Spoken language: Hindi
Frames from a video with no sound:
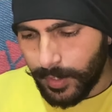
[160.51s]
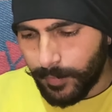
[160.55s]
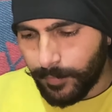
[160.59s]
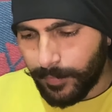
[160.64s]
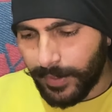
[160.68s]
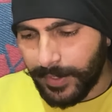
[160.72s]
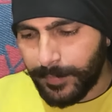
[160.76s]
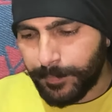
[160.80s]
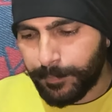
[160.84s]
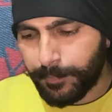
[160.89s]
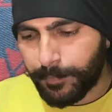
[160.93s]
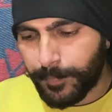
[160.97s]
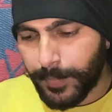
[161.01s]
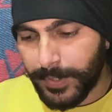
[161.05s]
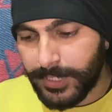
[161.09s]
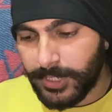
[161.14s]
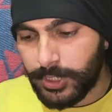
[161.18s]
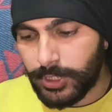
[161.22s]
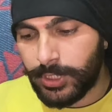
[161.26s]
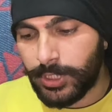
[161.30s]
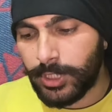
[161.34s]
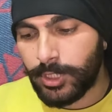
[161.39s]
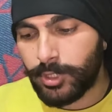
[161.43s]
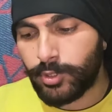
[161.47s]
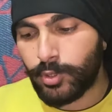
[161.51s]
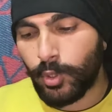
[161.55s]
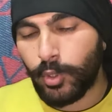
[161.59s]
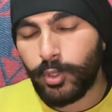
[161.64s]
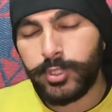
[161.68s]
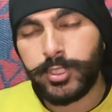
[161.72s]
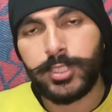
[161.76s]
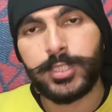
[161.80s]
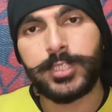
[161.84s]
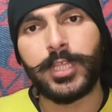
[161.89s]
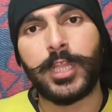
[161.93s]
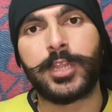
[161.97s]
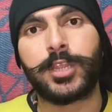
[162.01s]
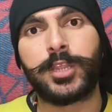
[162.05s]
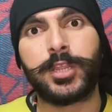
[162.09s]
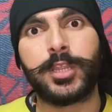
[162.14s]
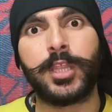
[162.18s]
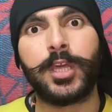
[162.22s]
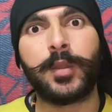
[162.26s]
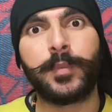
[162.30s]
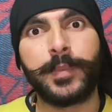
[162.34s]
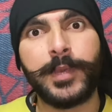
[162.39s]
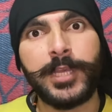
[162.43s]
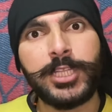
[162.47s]
भाई पच्चीस सौ
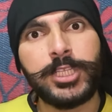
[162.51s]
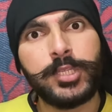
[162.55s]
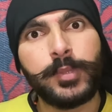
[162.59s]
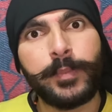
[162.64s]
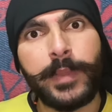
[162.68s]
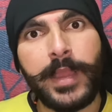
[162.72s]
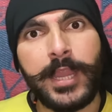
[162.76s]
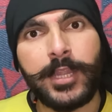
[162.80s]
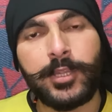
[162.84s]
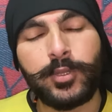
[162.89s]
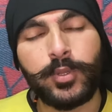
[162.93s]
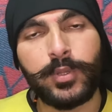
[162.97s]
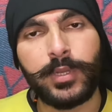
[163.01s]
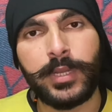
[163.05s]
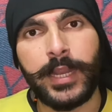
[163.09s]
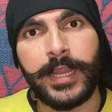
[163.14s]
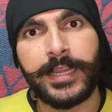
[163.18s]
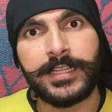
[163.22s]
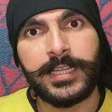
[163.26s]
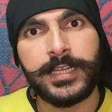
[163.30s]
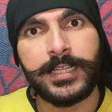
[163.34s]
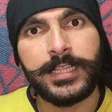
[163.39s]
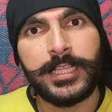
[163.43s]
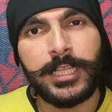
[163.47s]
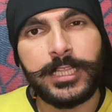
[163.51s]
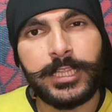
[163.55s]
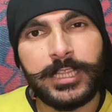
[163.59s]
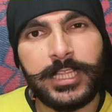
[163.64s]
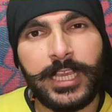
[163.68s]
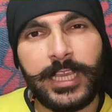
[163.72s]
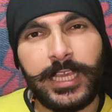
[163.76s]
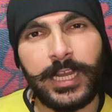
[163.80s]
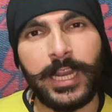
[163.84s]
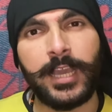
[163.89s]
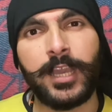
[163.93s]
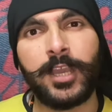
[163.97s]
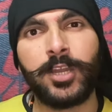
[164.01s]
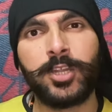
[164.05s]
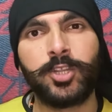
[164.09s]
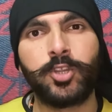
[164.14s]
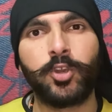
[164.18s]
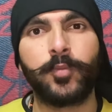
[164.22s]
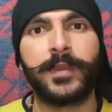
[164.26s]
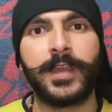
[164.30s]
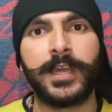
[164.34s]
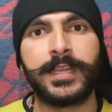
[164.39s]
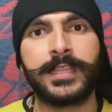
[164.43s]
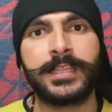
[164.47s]
सतर रुपये जोमेटो राइडर ने तेरह
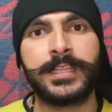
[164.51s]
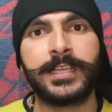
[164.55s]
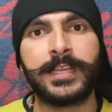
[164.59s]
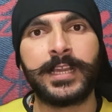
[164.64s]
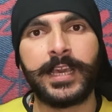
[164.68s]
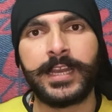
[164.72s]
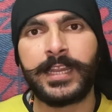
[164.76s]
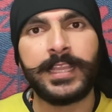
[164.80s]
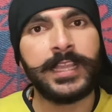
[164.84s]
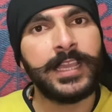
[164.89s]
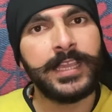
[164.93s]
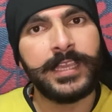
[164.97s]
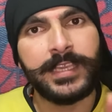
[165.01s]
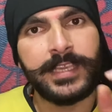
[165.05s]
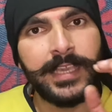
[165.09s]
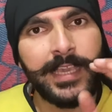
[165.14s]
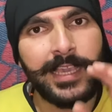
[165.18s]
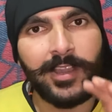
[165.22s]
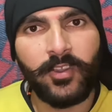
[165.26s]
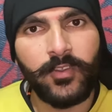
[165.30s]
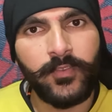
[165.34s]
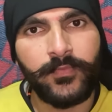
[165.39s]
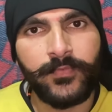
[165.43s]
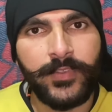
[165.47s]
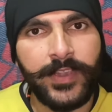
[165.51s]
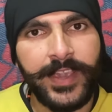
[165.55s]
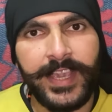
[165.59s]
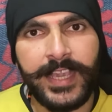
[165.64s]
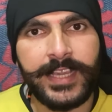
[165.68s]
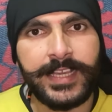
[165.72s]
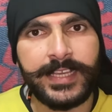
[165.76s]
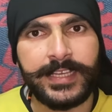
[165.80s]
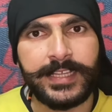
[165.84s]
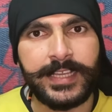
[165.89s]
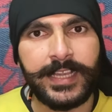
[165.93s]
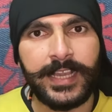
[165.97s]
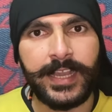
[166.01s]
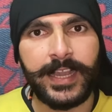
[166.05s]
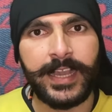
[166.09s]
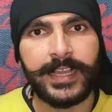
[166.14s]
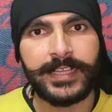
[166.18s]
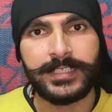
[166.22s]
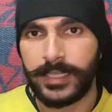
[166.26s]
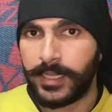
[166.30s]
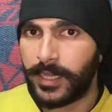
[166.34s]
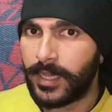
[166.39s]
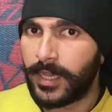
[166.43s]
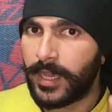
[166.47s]
घंटों में अर्निंग करी है ये कोई फेक नहीं है
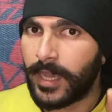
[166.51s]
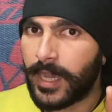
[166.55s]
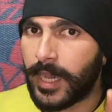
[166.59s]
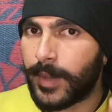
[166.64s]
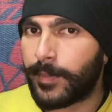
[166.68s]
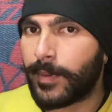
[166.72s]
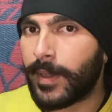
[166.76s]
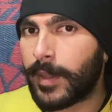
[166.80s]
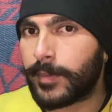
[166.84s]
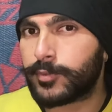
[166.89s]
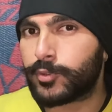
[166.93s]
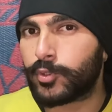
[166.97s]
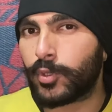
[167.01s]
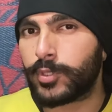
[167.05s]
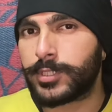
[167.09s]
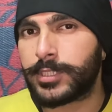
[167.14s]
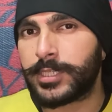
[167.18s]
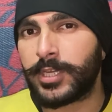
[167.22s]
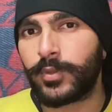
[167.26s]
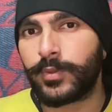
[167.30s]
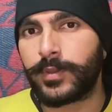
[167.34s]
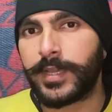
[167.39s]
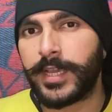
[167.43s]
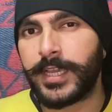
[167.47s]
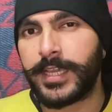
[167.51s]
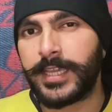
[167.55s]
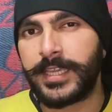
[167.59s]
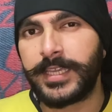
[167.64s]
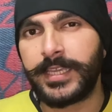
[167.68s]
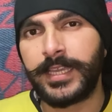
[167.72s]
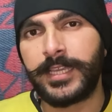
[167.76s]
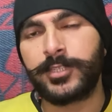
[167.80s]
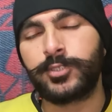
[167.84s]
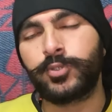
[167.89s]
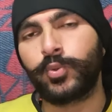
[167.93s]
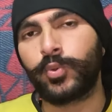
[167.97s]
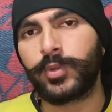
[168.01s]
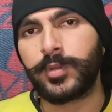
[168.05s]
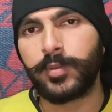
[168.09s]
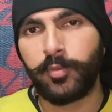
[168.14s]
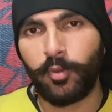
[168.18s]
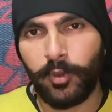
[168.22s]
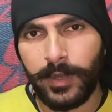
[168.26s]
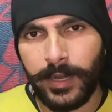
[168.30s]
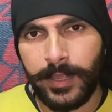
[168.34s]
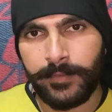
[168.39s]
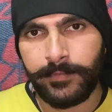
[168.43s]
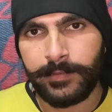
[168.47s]
गाइस अब आप सोच रहे होंगे कि ये झूठ
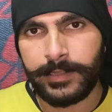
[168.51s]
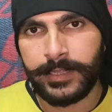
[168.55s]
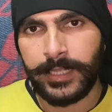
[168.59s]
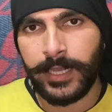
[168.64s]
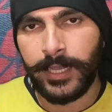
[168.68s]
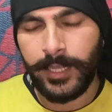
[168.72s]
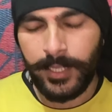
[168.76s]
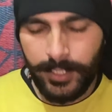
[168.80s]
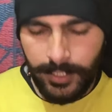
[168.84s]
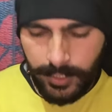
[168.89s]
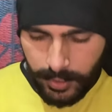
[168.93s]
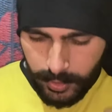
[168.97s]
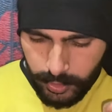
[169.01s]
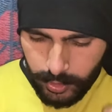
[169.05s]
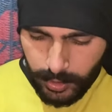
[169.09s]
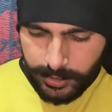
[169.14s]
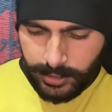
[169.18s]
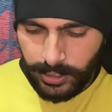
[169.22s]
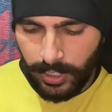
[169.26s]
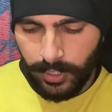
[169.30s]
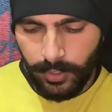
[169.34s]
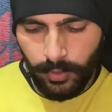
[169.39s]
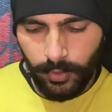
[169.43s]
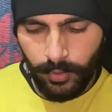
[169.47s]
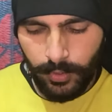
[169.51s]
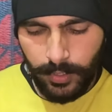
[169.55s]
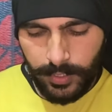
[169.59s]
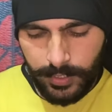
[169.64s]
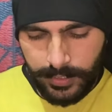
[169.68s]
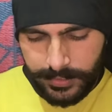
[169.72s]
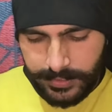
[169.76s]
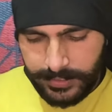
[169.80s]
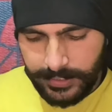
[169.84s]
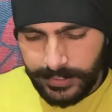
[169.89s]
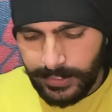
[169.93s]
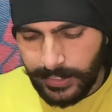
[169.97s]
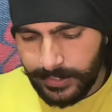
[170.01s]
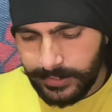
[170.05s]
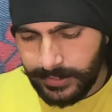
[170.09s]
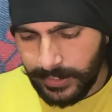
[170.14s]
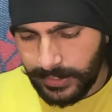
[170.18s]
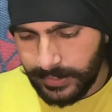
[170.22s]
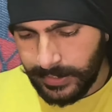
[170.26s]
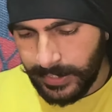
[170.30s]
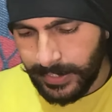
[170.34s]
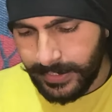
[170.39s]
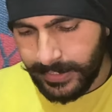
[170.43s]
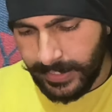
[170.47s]
बोल रहा है बंदा तो चलो सीधे
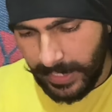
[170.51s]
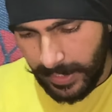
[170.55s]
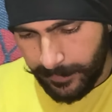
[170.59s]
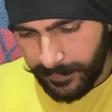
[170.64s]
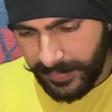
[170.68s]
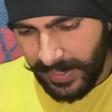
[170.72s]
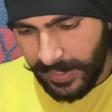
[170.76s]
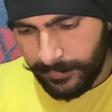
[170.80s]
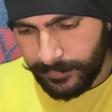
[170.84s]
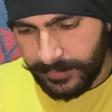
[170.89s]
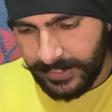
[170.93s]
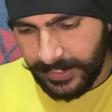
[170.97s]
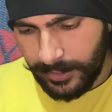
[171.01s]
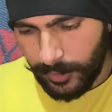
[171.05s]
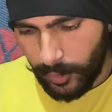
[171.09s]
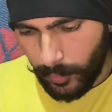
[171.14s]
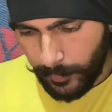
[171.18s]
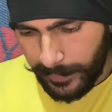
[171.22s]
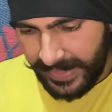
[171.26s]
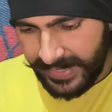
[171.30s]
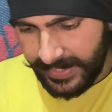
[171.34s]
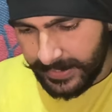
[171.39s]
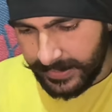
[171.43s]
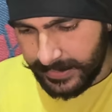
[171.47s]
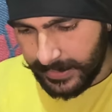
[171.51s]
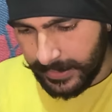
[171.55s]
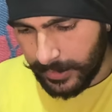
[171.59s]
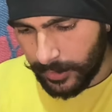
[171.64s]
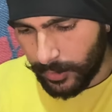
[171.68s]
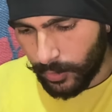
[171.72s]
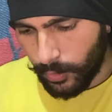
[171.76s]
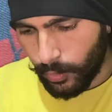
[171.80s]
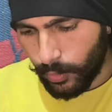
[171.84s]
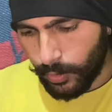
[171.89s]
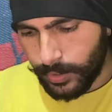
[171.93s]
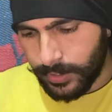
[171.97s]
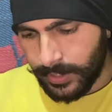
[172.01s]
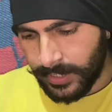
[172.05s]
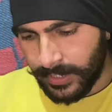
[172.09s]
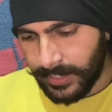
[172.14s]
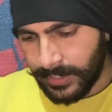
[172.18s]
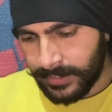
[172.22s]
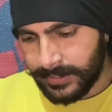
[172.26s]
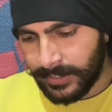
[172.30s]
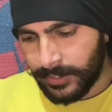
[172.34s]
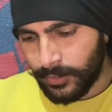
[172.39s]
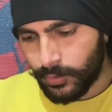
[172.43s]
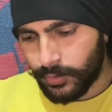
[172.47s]
चलते हैं यहाँ पे आप देख लो पहले देख लो ऑर्डर
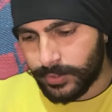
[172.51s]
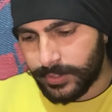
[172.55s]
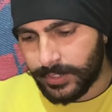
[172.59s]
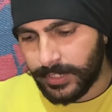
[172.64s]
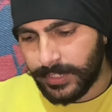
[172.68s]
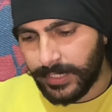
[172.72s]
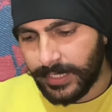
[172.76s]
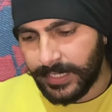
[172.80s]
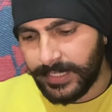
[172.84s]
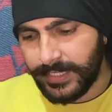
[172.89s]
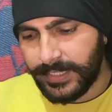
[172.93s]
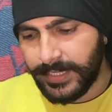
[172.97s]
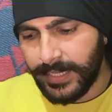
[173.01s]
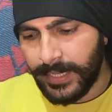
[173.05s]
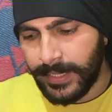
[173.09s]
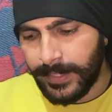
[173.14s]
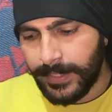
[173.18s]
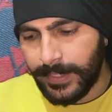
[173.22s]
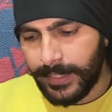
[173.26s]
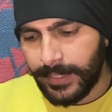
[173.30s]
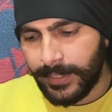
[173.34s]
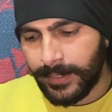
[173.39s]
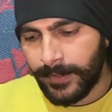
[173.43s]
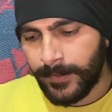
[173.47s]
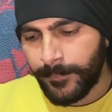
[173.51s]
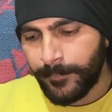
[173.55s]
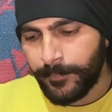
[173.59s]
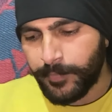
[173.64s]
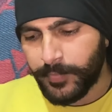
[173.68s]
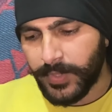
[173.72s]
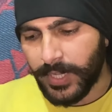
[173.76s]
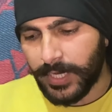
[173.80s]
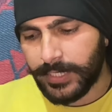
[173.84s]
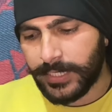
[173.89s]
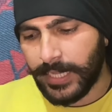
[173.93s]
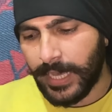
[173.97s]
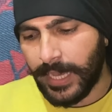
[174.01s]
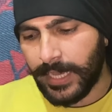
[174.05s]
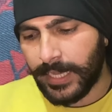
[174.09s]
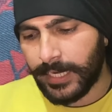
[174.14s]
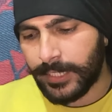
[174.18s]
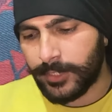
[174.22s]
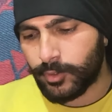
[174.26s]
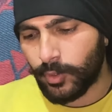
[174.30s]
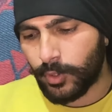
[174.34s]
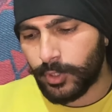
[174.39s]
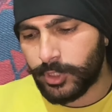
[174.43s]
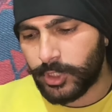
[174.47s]
रनिंग उसकी रही है
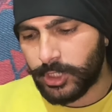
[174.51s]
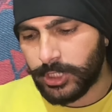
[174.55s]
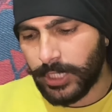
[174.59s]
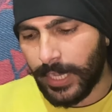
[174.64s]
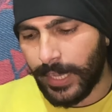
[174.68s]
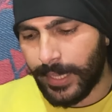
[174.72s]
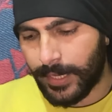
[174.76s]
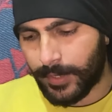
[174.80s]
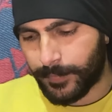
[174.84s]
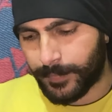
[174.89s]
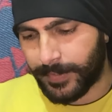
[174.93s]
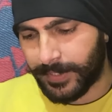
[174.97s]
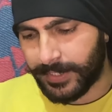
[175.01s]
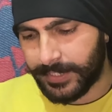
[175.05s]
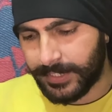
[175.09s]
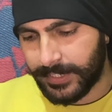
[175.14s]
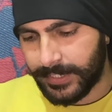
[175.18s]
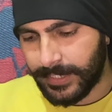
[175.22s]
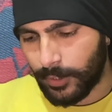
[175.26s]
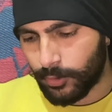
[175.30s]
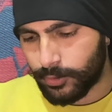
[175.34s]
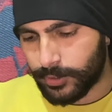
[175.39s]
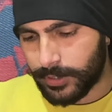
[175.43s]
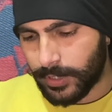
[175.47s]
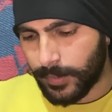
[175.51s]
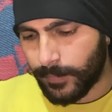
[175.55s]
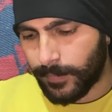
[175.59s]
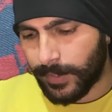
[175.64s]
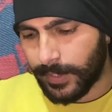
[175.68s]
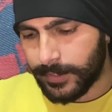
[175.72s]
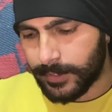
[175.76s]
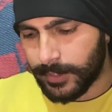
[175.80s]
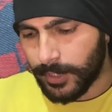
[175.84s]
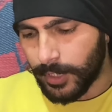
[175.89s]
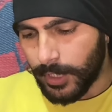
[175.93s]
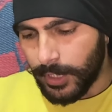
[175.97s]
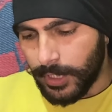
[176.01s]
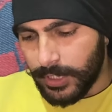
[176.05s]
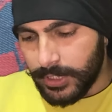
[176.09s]
1804 पे ठीक है उसके बाद